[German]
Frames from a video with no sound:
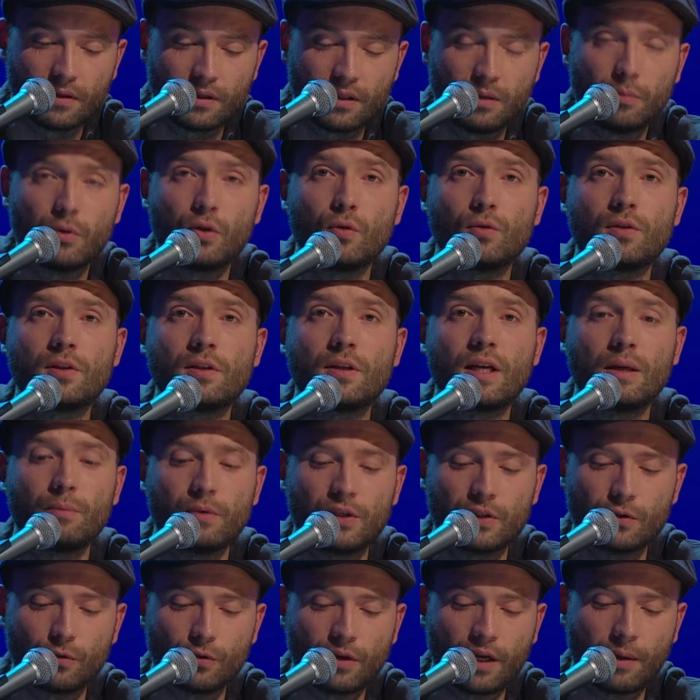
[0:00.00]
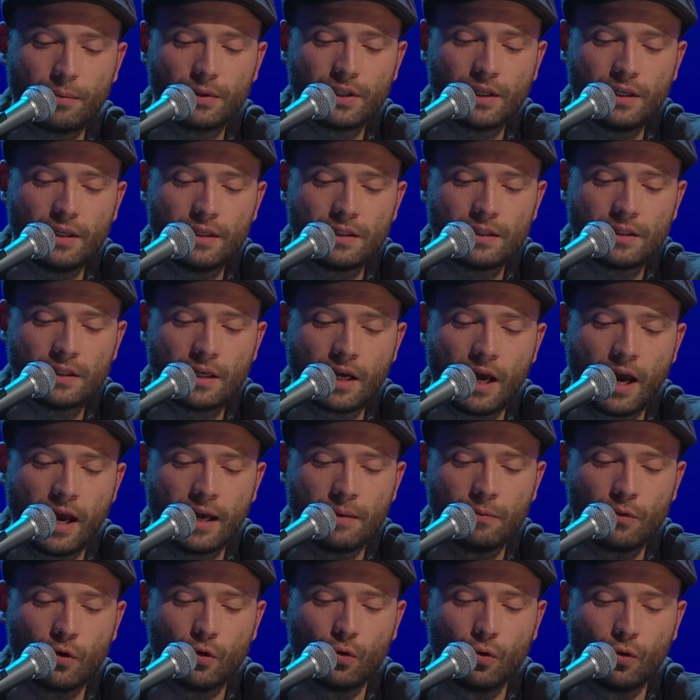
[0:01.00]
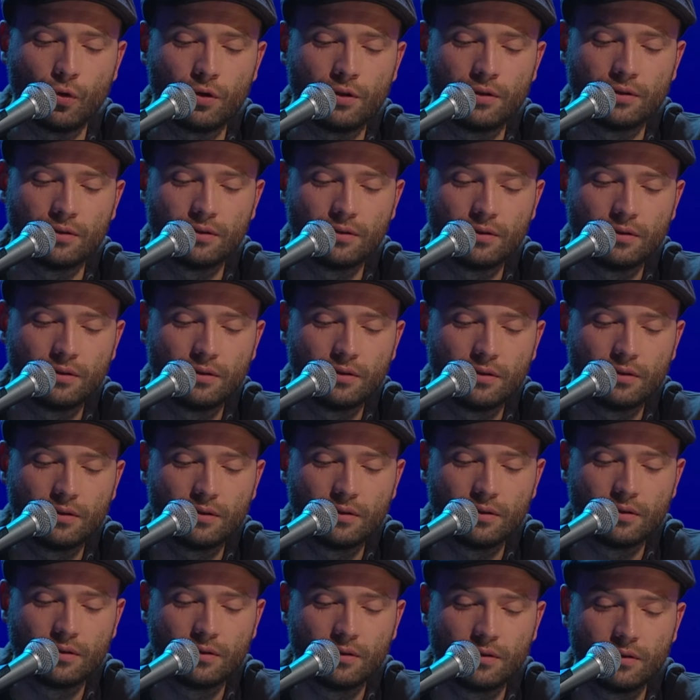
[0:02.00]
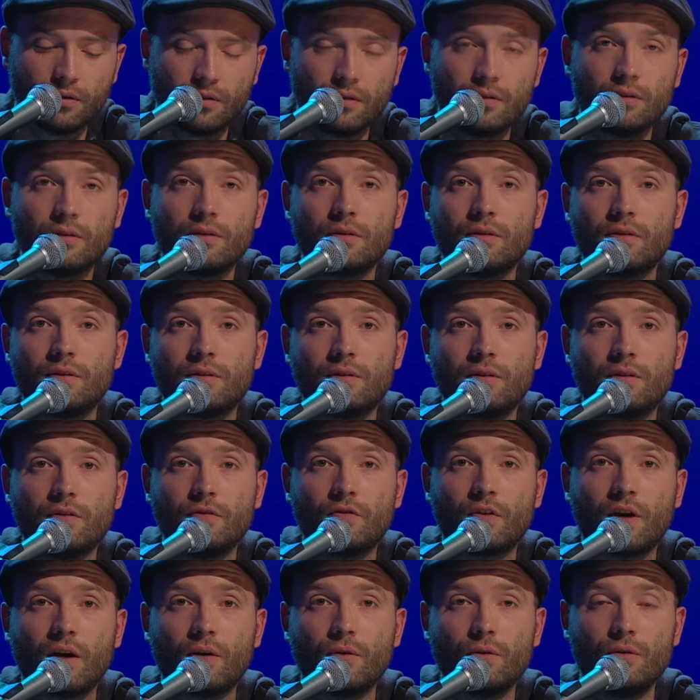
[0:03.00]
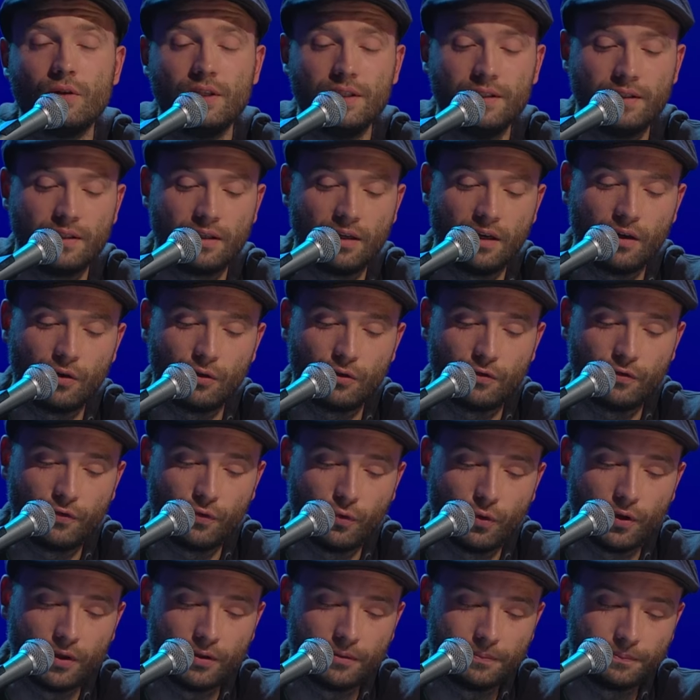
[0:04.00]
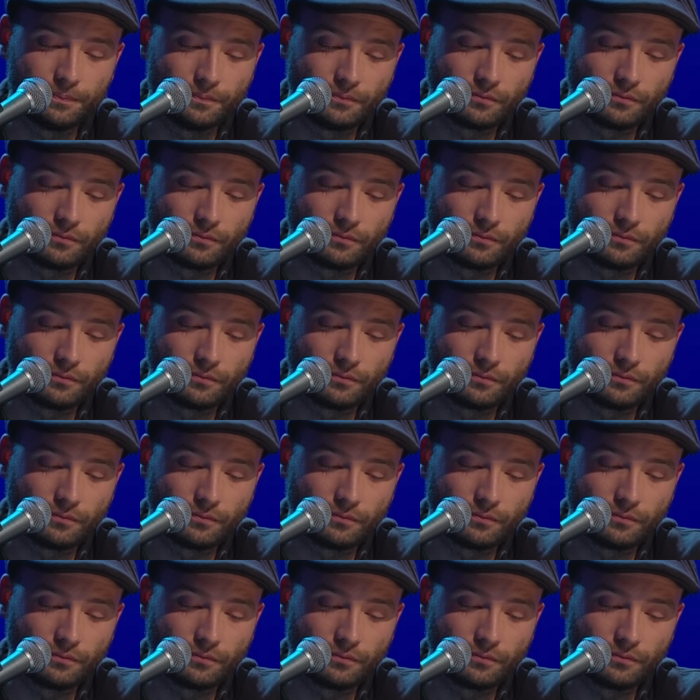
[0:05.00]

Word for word: Die benutzen da immer so einen Kapitalistengeheimcode. Die Frau liest laut vor.